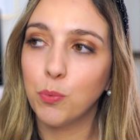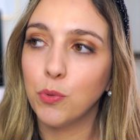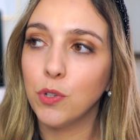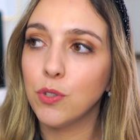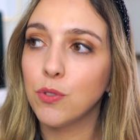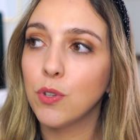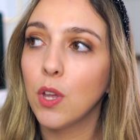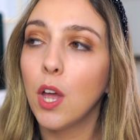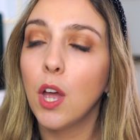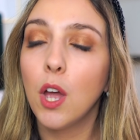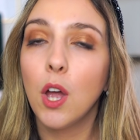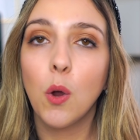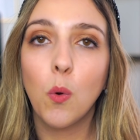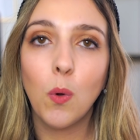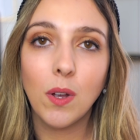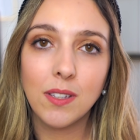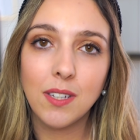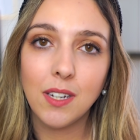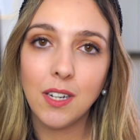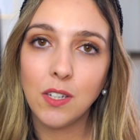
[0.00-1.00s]
Por isso,
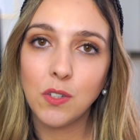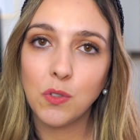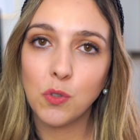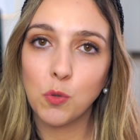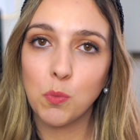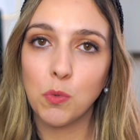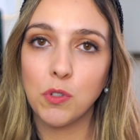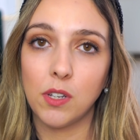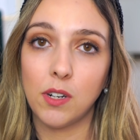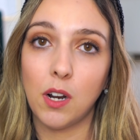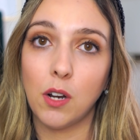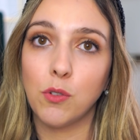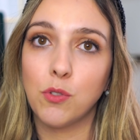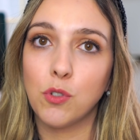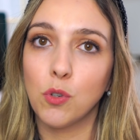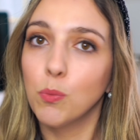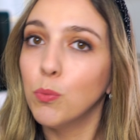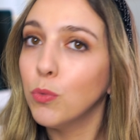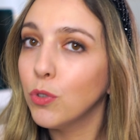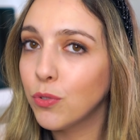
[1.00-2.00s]
Quanto a isso, os meus
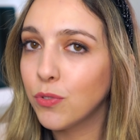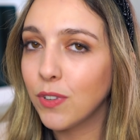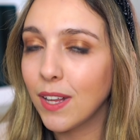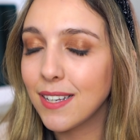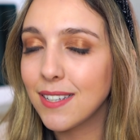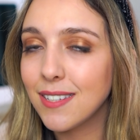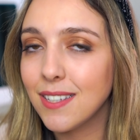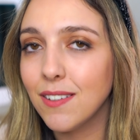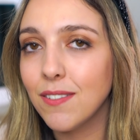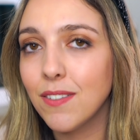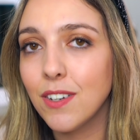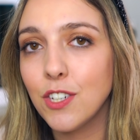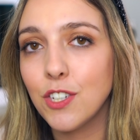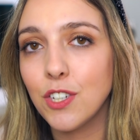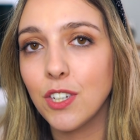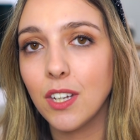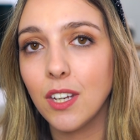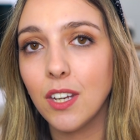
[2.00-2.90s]
horários são muito flexíveis